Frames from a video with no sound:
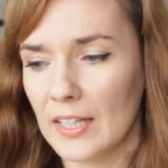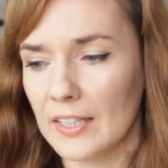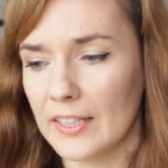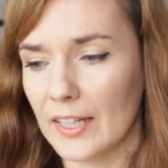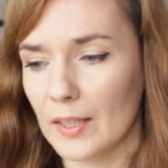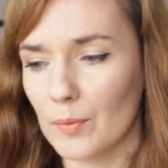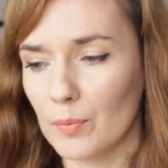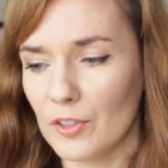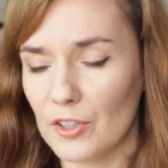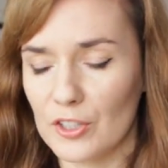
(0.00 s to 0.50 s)

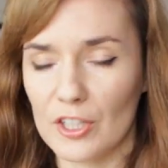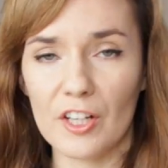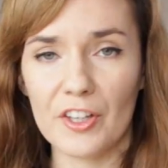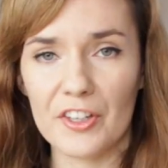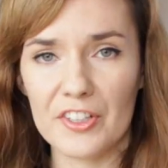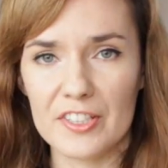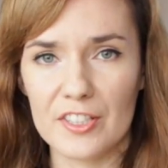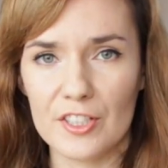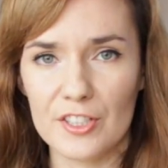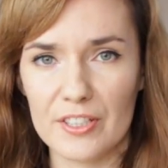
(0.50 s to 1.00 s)
Jak,
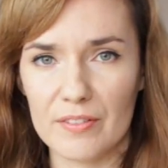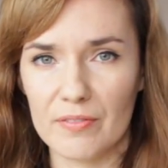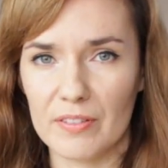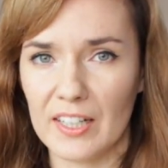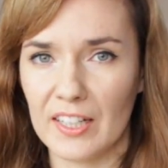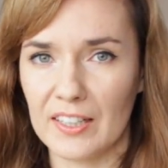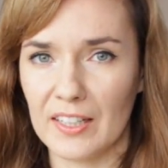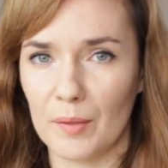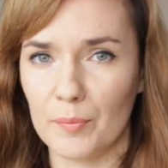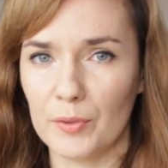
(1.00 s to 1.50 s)
jeżeli jesteście
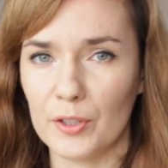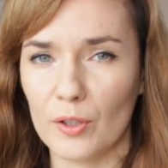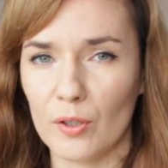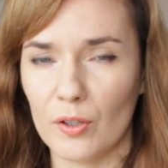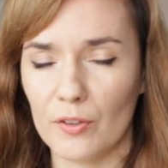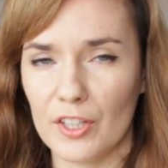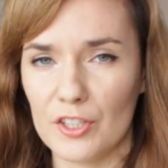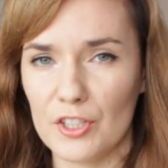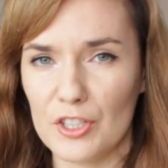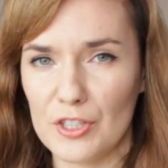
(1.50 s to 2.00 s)
weganami i
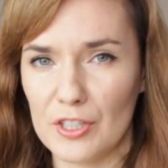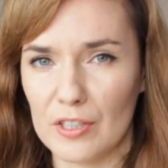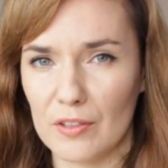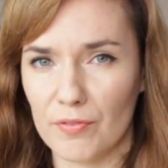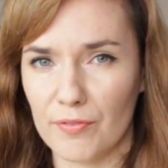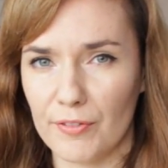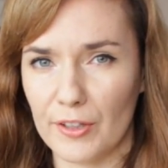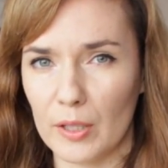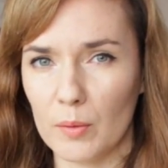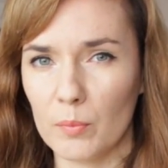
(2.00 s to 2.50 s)
oglądacie
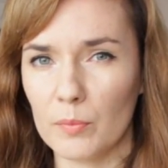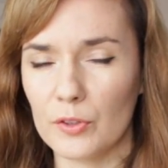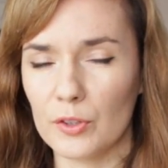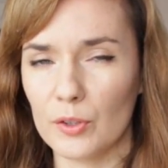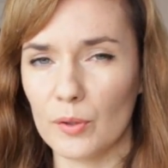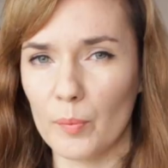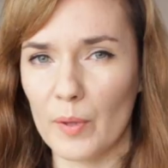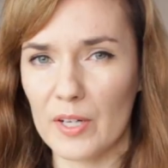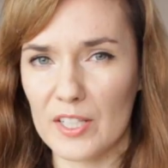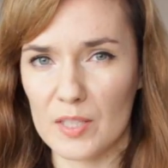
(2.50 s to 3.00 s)
ten film,
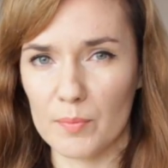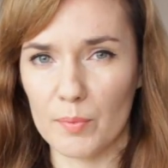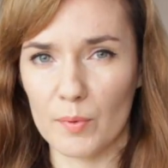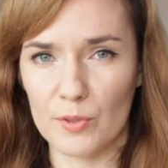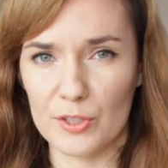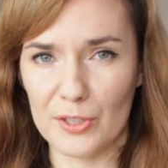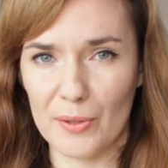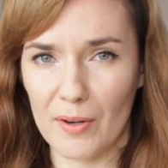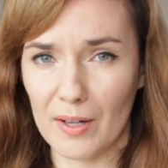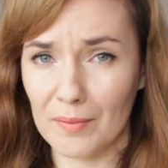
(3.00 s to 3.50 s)
to bardzo
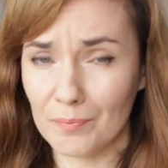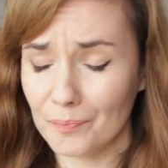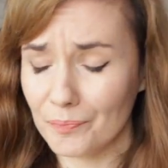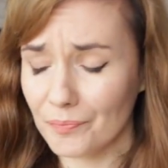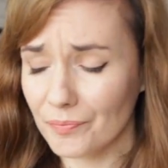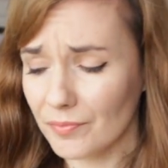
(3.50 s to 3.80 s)
bym chciała,